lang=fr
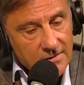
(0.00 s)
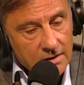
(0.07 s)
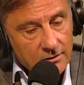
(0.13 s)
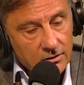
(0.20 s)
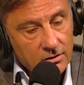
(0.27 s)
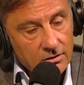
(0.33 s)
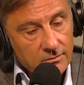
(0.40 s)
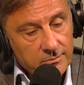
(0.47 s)

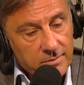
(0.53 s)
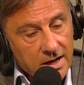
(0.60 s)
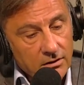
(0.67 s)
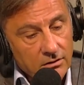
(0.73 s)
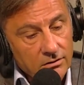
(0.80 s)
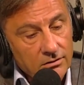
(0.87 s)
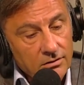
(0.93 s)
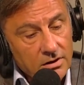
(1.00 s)
euh, par
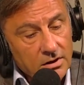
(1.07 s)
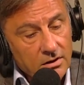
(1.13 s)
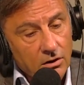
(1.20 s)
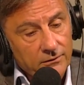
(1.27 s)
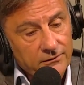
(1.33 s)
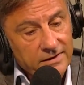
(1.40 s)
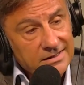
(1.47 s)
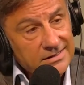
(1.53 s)

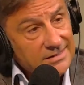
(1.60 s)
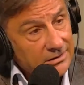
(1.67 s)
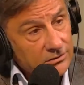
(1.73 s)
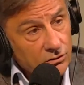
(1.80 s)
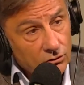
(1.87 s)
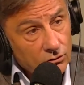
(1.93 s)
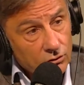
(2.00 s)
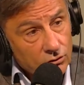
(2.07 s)
en fait des
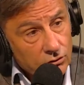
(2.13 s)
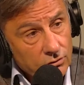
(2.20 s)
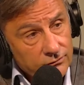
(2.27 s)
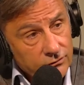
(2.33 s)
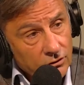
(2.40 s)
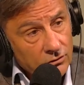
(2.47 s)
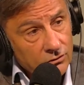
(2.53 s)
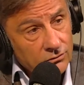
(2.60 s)
acteurs locaux que
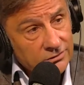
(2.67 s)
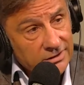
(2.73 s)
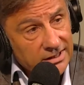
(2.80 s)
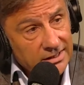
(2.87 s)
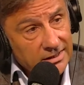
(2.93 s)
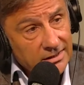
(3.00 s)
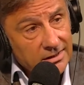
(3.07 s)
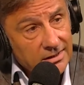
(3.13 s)
vous
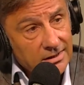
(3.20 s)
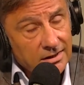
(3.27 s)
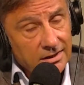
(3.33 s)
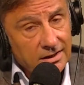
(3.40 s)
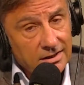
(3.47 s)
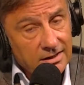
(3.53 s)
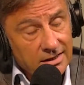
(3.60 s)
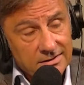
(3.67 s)
rencontrez.
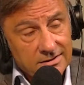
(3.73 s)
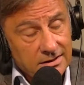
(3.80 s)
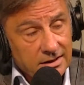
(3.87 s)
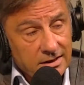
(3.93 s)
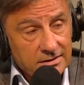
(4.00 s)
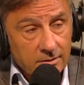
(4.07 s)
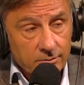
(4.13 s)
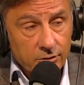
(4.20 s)
Et, c'est
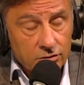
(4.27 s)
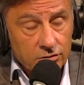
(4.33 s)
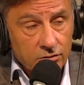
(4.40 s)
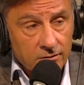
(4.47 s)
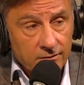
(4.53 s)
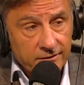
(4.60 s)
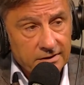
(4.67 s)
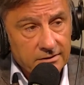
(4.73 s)
très important
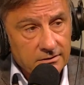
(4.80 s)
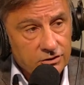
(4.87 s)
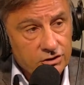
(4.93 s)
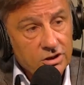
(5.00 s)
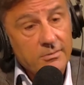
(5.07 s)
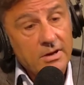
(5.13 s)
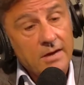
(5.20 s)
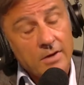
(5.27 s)
en fait.
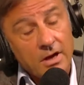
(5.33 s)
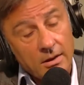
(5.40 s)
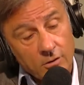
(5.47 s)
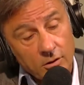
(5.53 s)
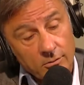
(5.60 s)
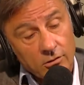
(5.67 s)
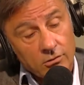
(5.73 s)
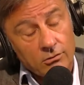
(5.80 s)
J'ai même à un
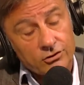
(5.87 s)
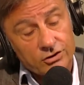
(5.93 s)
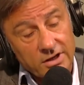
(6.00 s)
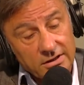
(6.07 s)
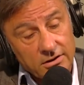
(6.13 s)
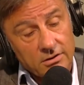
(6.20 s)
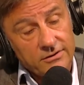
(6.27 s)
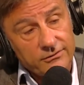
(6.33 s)
moment,
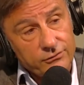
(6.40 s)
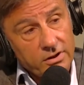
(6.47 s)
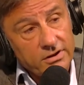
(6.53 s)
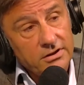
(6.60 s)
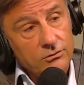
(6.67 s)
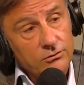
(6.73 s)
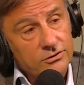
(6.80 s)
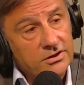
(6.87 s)
j'allais dans les
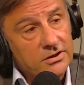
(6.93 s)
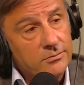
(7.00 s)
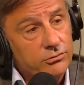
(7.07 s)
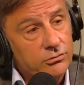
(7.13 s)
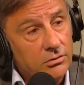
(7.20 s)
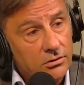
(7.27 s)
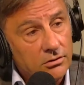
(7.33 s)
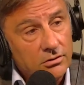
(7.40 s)
foyers aussi
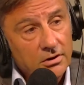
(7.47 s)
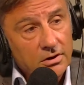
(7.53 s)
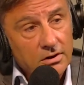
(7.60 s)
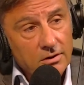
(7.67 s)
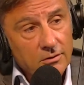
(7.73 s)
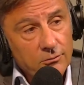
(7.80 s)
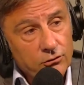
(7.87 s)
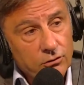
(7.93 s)
pour
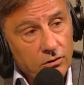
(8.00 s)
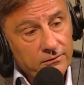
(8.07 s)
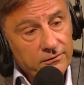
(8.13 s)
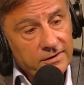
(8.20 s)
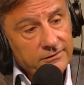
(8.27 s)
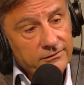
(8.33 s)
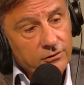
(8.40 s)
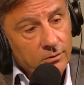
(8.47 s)
pour en
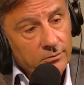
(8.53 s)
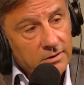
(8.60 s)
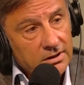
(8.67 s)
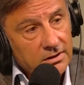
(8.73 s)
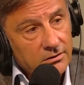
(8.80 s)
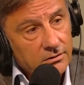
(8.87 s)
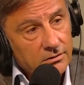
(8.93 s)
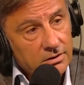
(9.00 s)
fait
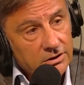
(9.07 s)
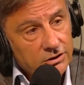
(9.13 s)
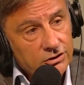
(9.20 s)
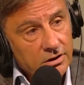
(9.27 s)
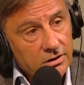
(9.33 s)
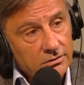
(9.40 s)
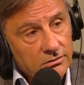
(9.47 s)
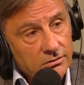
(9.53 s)
former les
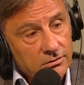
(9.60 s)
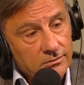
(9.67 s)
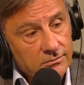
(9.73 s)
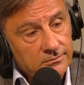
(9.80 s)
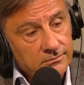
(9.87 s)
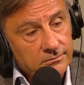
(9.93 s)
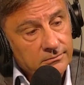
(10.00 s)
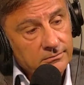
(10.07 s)

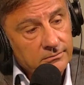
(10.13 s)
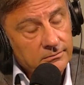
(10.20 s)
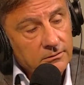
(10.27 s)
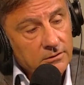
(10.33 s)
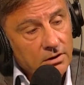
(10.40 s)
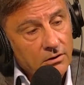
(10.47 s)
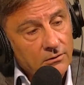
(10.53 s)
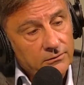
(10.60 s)
jeunes
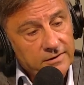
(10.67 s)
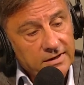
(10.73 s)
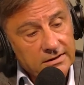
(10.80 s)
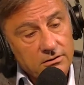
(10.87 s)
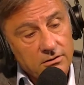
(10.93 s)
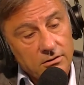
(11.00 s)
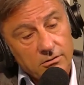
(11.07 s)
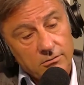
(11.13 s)
en fait